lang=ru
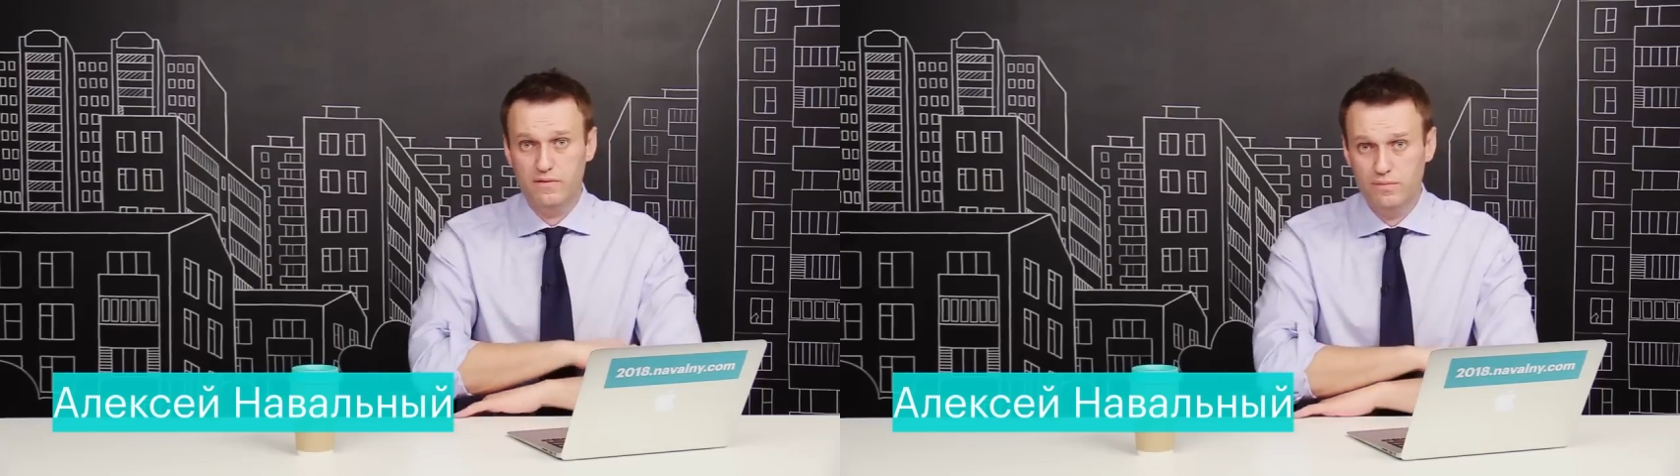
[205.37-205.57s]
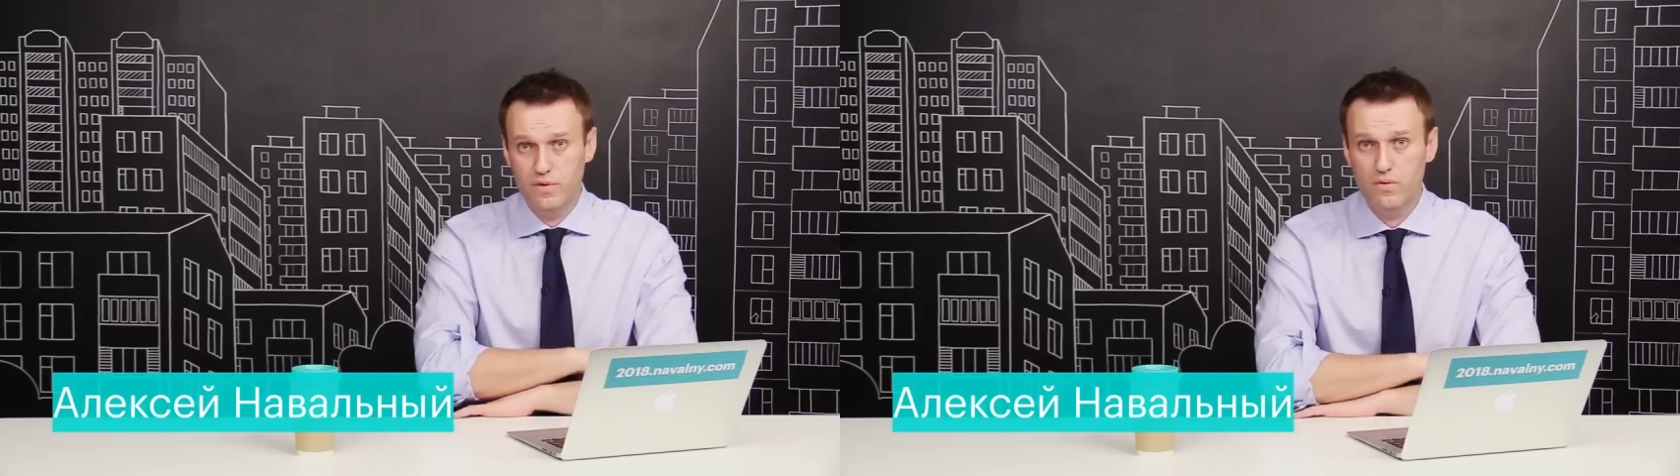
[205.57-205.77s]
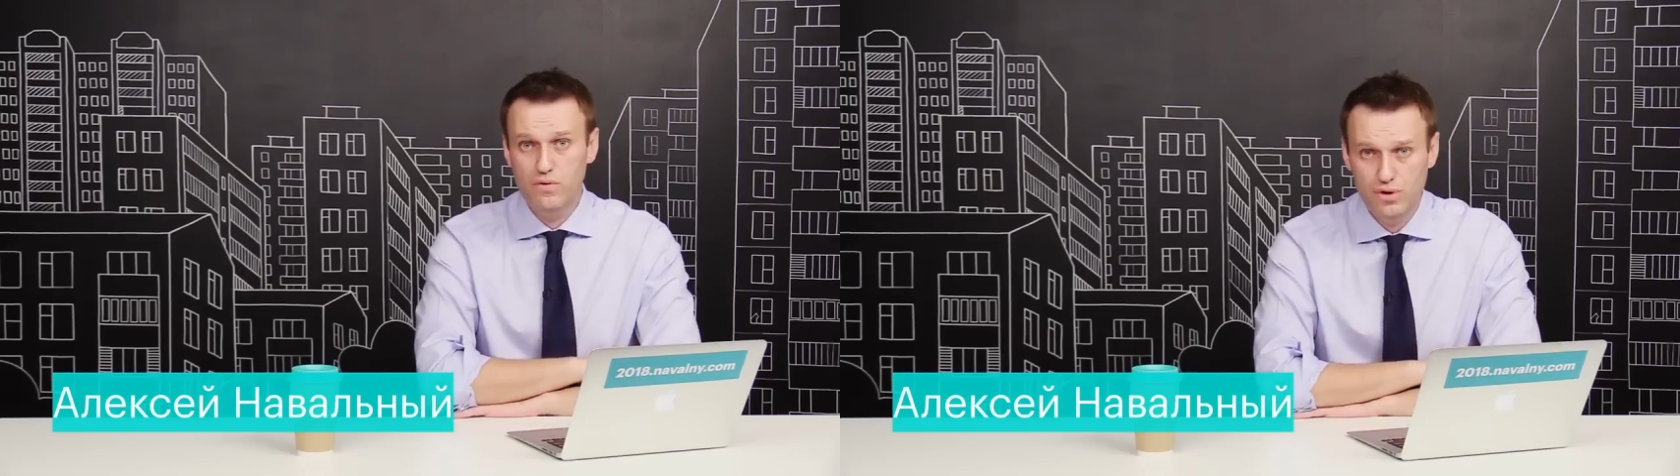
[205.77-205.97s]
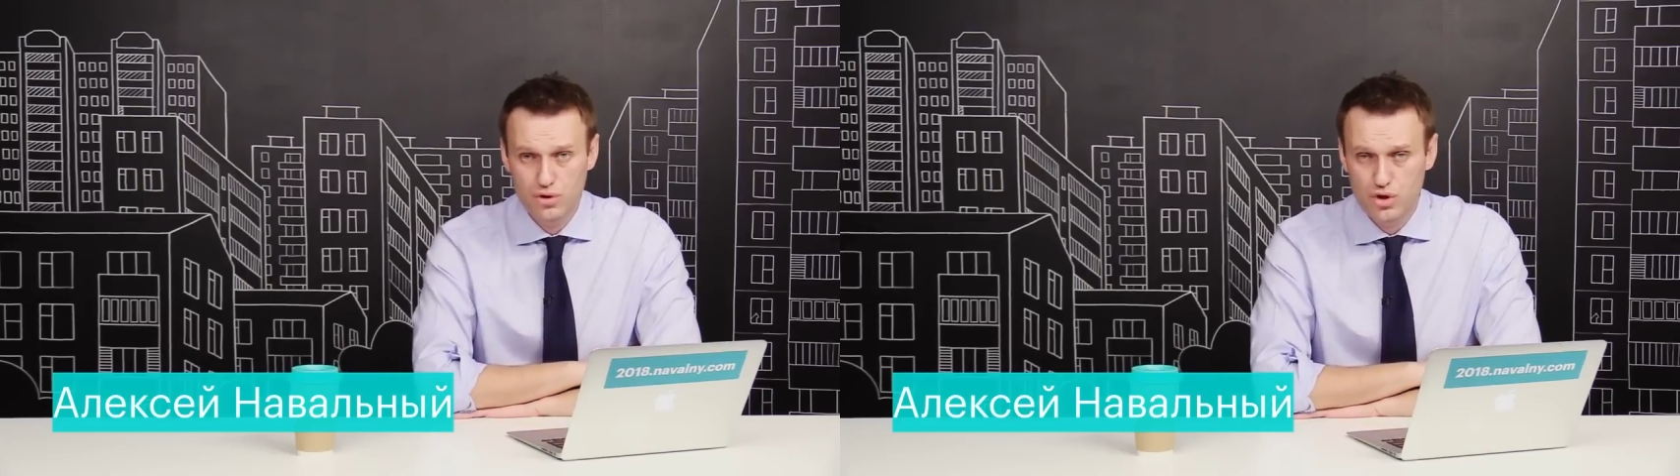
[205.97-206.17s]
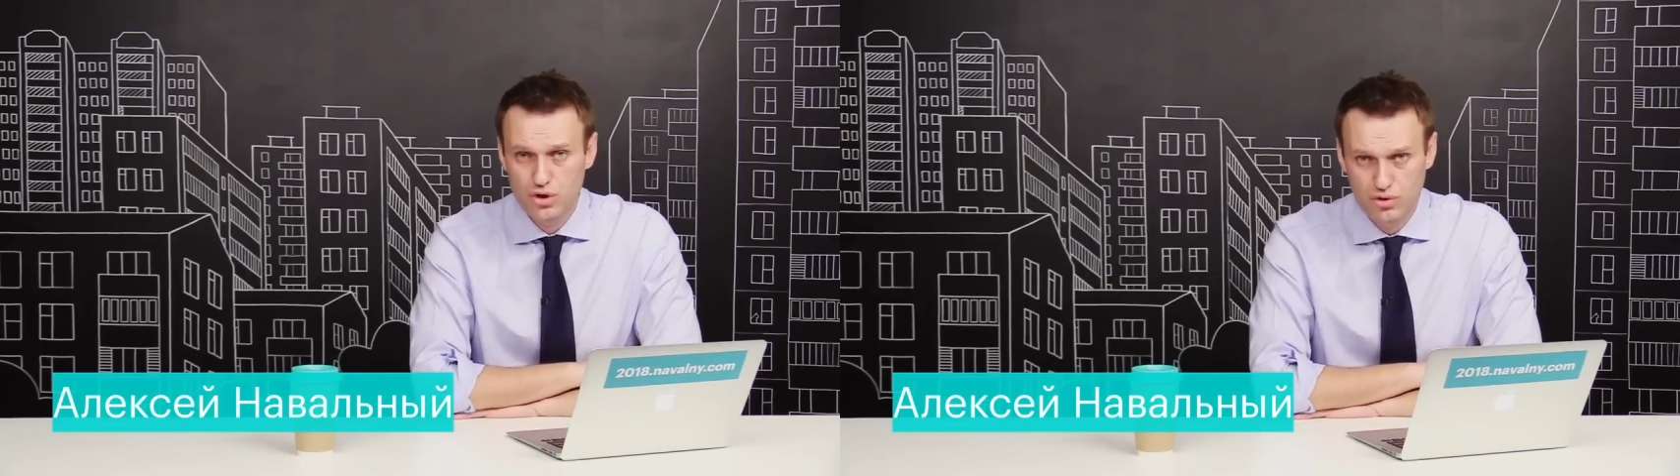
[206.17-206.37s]
Вот мы
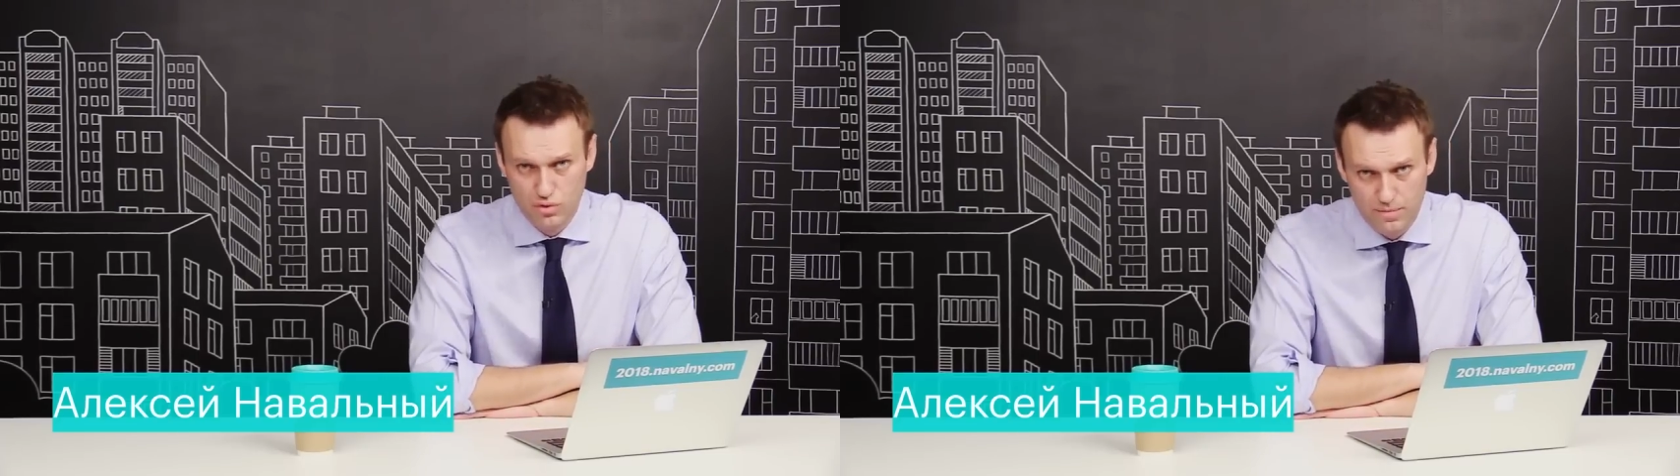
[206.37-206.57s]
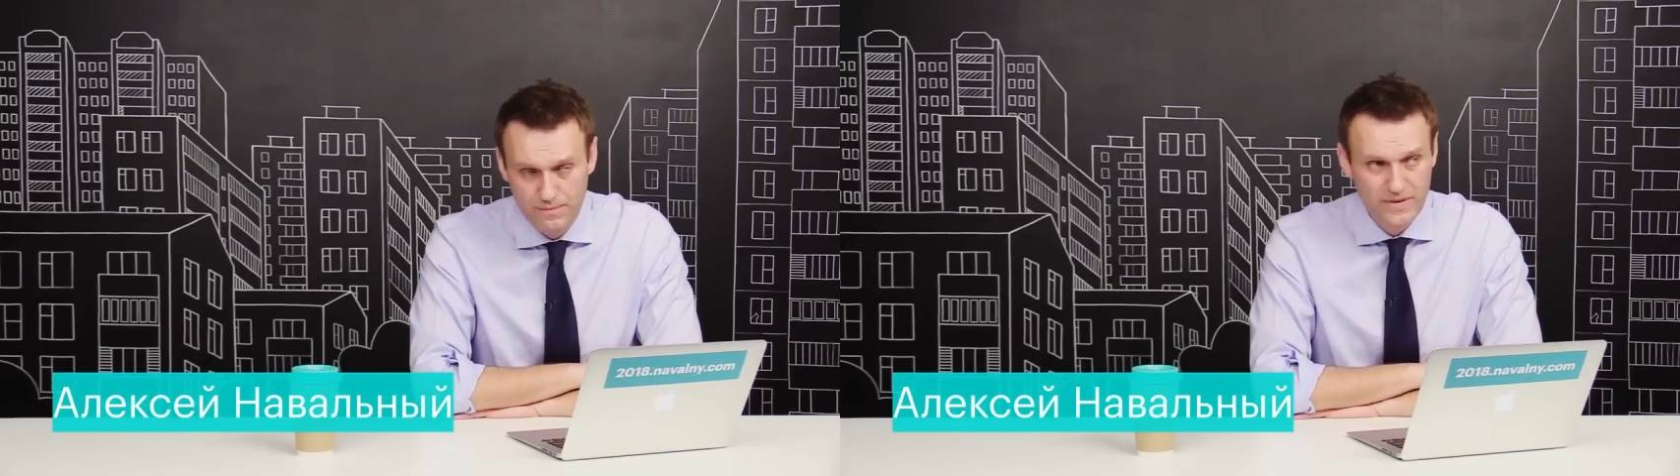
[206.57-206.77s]
очень ждем,